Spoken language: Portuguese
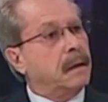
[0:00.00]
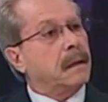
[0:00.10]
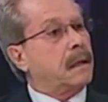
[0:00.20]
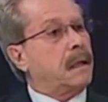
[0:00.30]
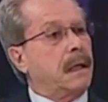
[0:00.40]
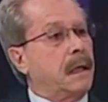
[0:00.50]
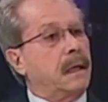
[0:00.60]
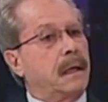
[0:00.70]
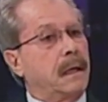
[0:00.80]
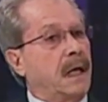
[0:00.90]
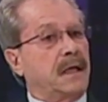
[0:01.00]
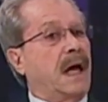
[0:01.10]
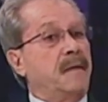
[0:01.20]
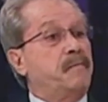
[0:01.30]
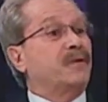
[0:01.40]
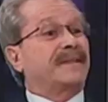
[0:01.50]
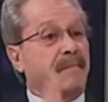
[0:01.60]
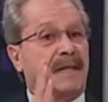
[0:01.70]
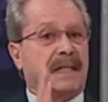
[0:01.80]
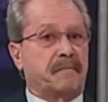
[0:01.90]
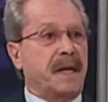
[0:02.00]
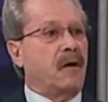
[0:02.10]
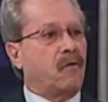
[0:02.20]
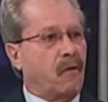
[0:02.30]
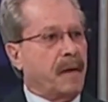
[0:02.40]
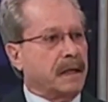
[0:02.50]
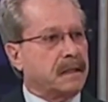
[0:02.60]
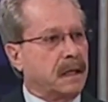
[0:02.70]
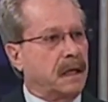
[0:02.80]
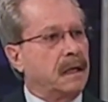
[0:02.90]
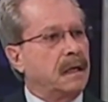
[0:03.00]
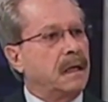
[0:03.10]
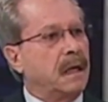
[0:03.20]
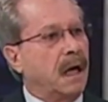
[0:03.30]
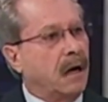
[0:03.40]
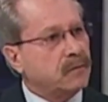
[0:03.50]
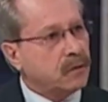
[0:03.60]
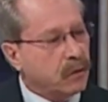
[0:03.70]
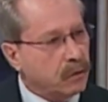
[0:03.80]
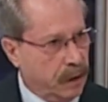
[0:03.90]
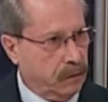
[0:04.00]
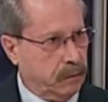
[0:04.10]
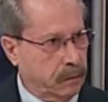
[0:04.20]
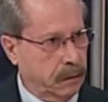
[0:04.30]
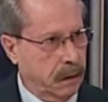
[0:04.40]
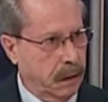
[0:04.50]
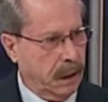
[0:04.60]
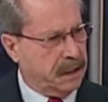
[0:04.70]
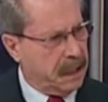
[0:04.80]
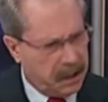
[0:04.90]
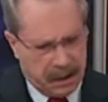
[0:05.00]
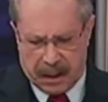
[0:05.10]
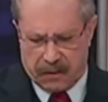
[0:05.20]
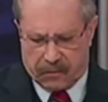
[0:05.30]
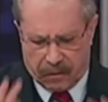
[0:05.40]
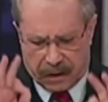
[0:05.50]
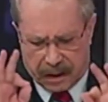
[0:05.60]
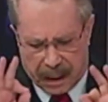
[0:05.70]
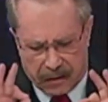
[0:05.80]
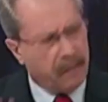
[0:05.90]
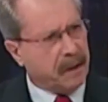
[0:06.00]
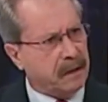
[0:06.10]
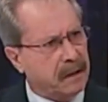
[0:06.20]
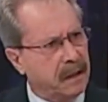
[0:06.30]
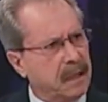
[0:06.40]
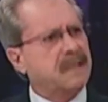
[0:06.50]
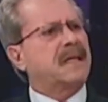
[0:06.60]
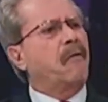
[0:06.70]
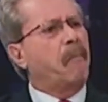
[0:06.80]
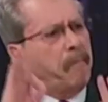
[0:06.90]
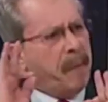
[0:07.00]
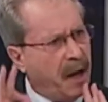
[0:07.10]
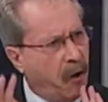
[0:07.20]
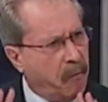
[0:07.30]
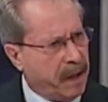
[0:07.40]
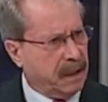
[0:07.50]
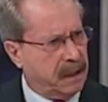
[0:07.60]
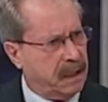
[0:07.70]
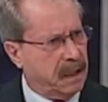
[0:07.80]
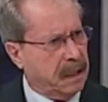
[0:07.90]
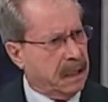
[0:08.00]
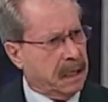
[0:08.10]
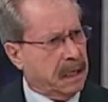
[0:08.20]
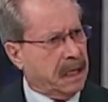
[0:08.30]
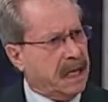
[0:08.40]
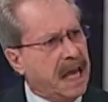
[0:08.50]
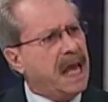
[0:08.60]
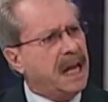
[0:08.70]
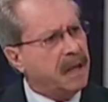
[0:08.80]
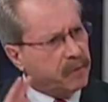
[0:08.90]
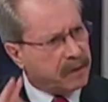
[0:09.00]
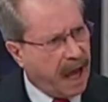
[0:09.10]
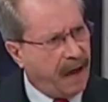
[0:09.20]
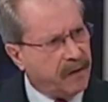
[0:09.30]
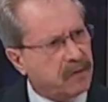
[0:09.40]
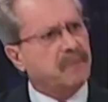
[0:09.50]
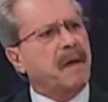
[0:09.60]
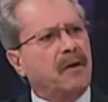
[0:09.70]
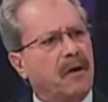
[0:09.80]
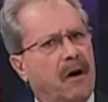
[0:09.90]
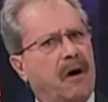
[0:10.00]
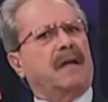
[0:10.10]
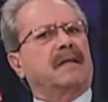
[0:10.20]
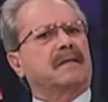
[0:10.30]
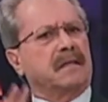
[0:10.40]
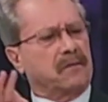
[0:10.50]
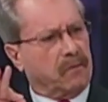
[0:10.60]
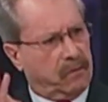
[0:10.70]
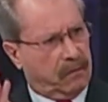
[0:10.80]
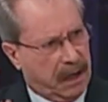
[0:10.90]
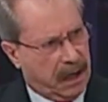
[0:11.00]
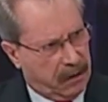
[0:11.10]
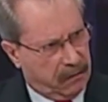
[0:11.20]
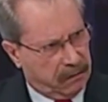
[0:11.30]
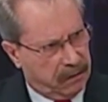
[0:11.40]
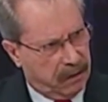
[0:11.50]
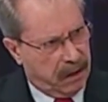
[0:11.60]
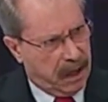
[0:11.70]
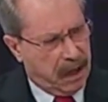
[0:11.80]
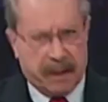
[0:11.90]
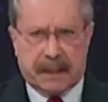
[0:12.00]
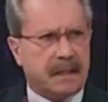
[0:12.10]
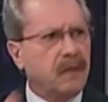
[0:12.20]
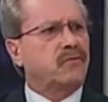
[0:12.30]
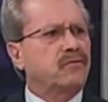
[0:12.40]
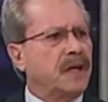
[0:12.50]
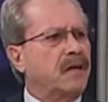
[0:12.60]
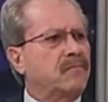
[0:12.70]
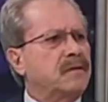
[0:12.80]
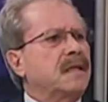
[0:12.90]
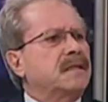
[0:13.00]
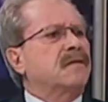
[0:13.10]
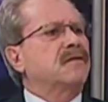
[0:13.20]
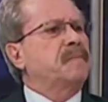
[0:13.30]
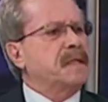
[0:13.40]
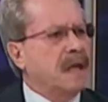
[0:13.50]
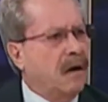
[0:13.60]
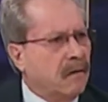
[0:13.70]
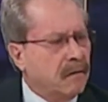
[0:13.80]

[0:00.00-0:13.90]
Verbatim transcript: que a, a imputabilidade penal começa aos 18 anos. Quer dizer, diz isso textualmente. São penalmente inimputáveis os menores de 18 anos mas que estão sujeitos à legislação especial.